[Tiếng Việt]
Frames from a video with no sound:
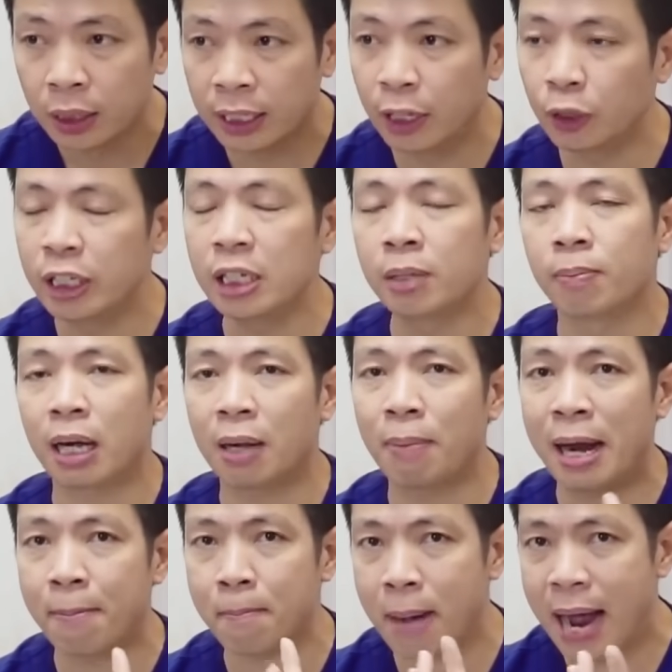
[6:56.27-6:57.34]
Nếu như mà các
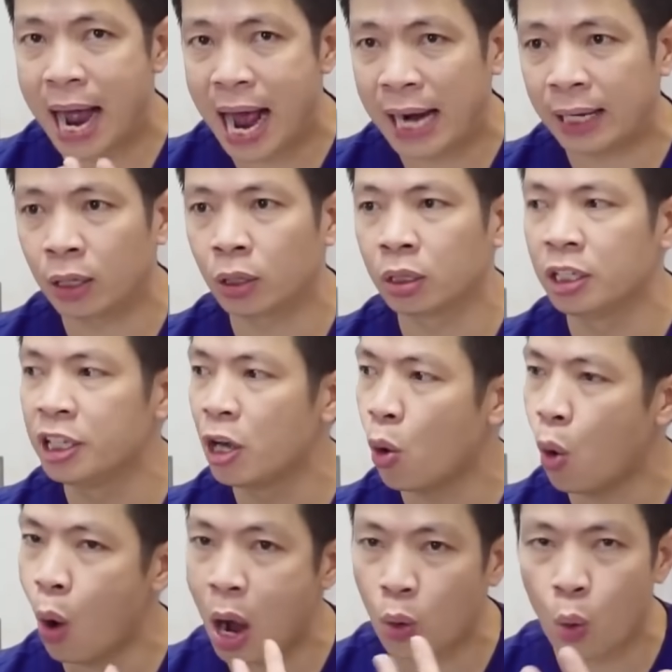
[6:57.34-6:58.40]
bạn mà ăn
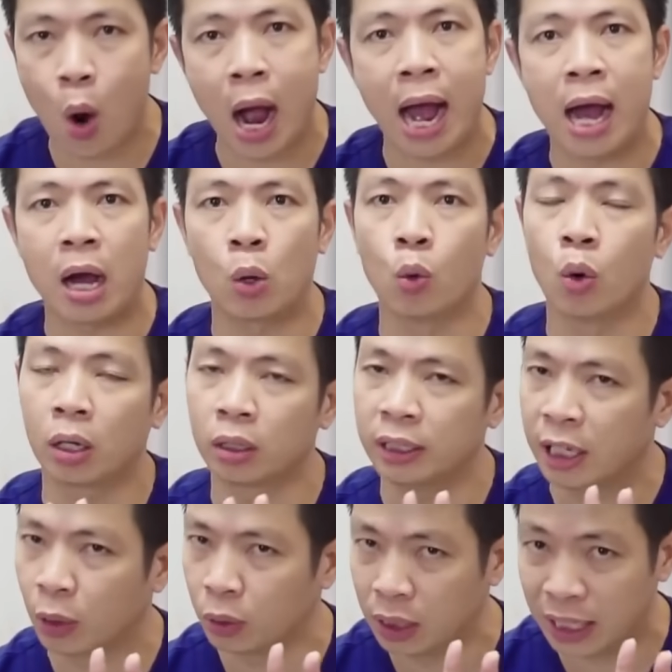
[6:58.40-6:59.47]
nhiều hoa quả, uống
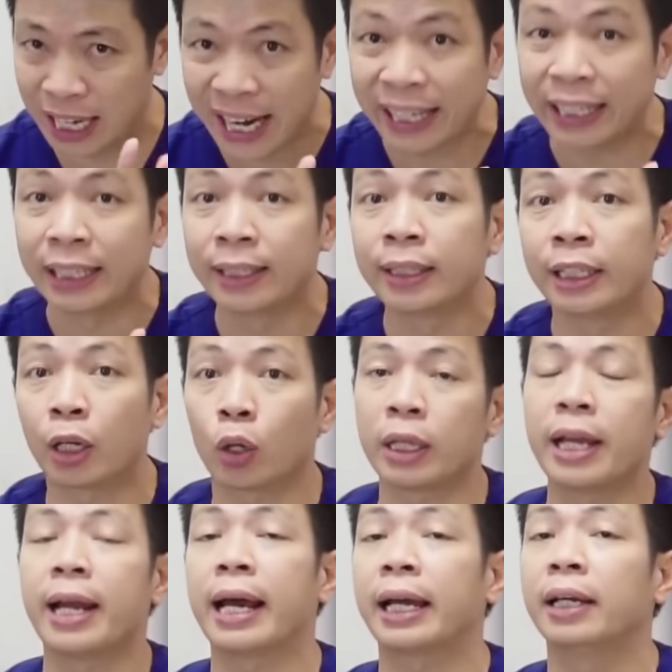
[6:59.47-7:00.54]
nhiều nước canh thì có
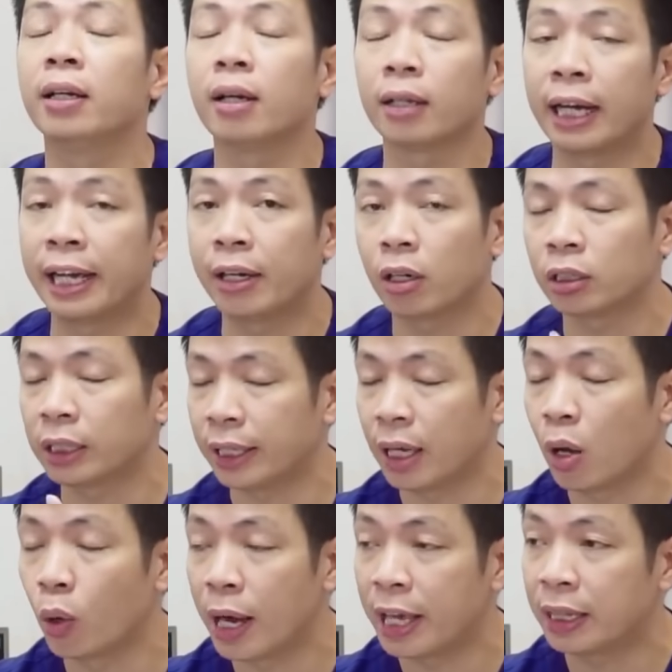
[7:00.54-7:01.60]
thể là cái lượng đấy nó sẽ
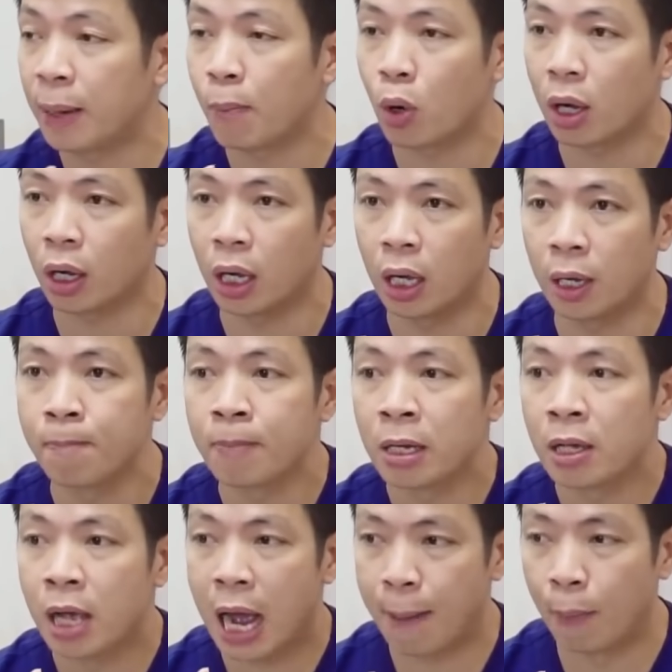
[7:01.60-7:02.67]
đâu đấy tầm khoảng cỡ
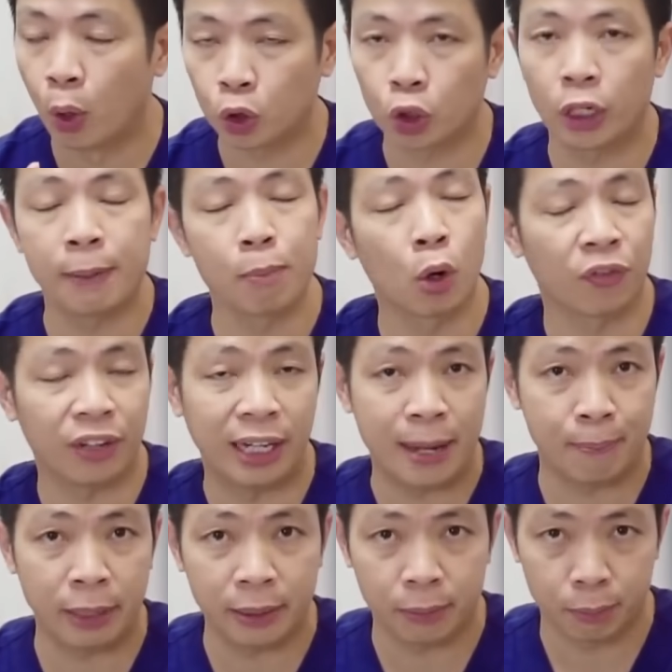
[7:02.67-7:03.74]
à, 1 cho đến
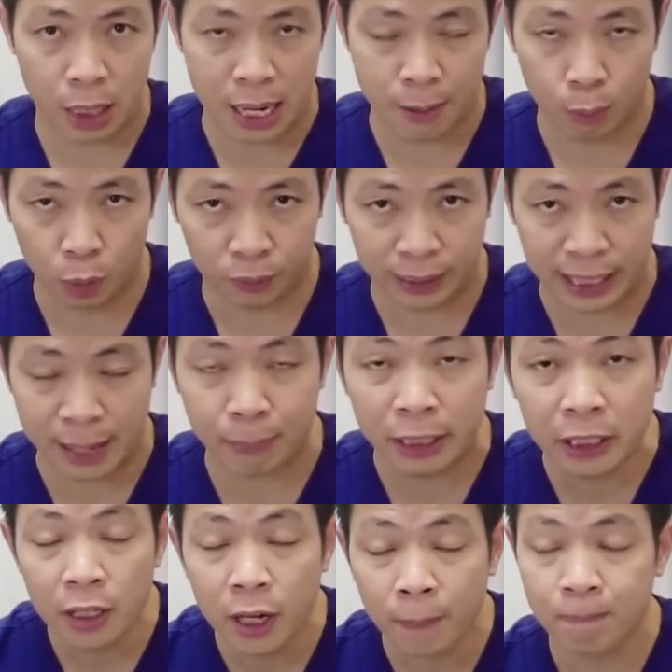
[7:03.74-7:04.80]
1,5 mà 1,5
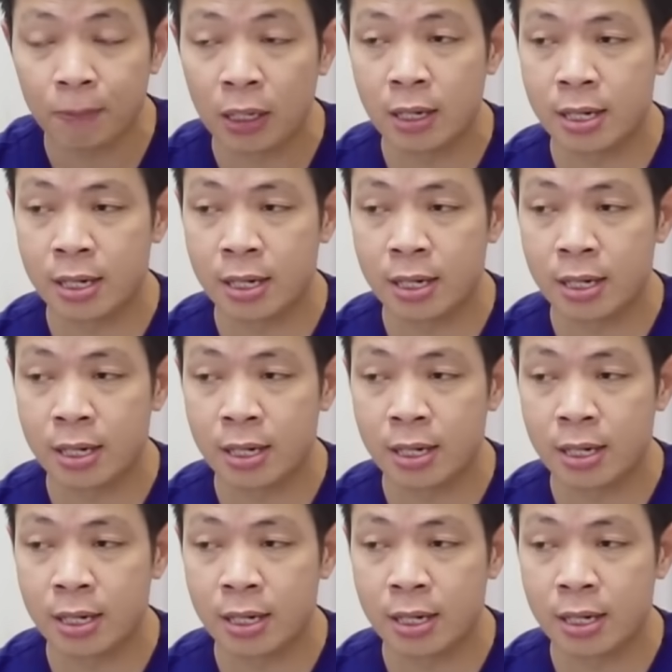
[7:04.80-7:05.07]
nước.